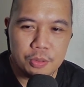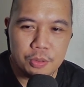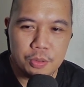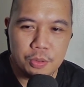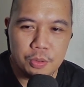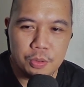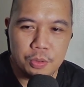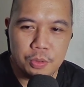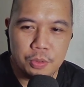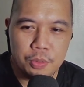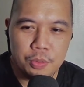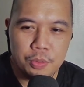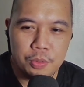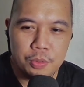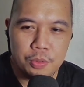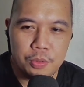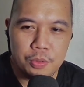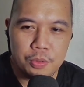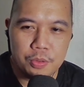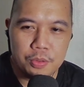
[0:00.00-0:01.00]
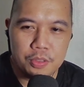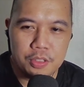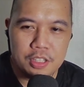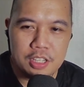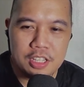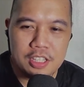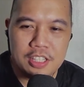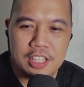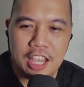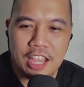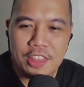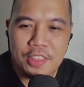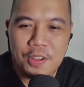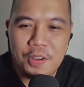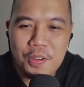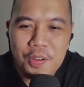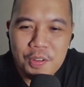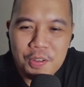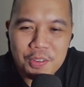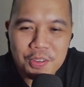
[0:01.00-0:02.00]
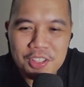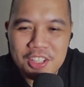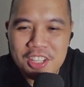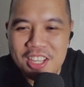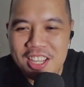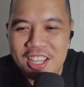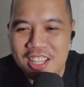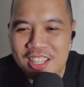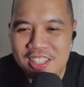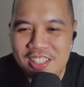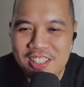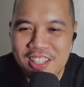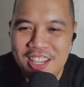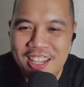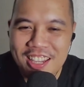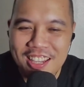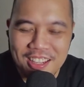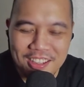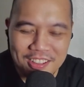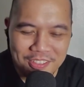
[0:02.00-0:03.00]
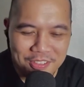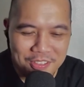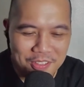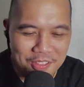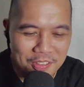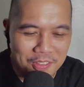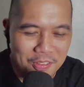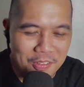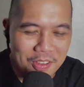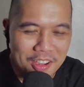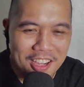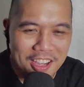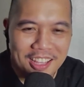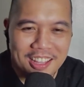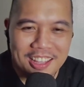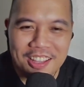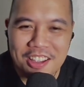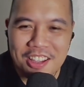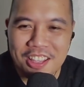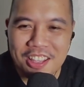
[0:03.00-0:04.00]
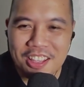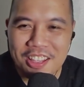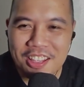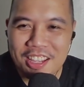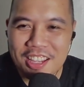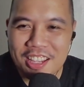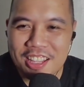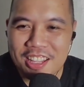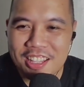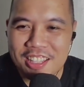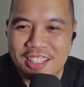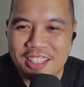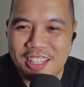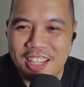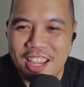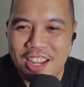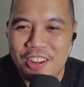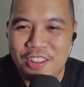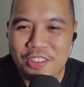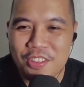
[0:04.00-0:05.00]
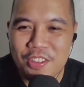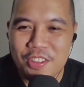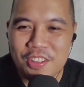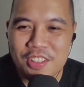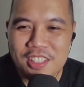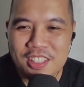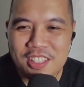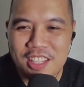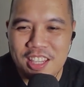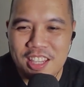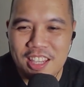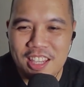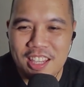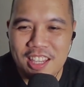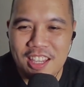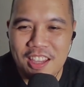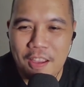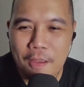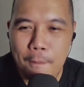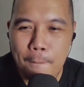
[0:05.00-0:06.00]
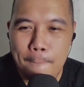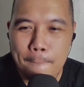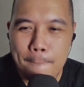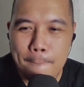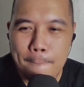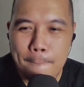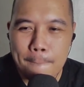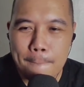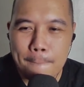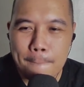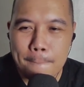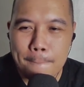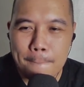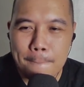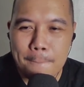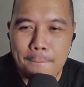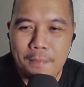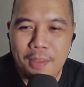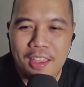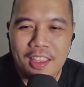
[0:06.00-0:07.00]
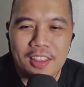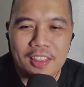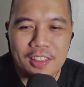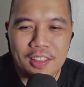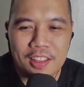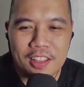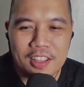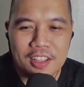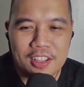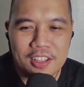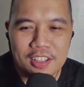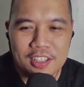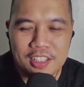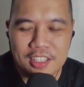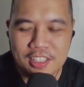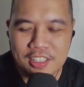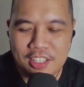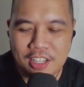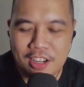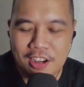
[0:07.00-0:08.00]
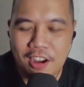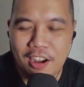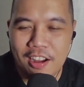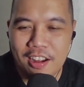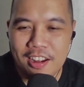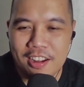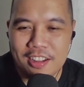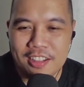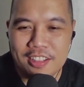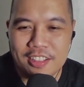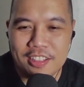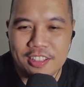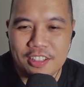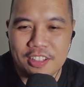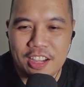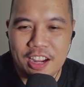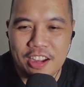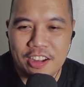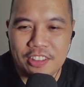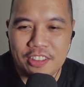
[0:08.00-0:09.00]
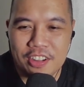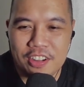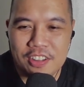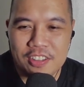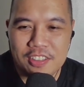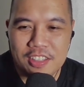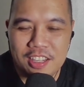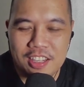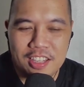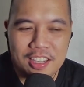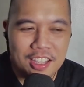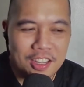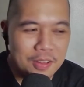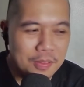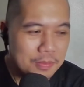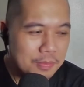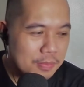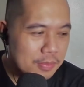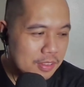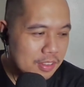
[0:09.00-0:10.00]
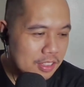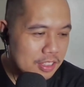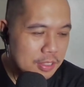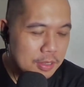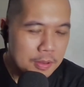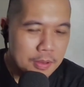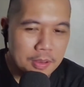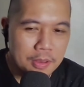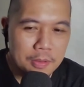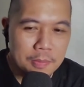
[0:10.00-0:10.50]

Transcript: Oh. Si ano? Si... Wait. Si ano to? Si... Wait. Si Carl. Yung character. Si ano? Si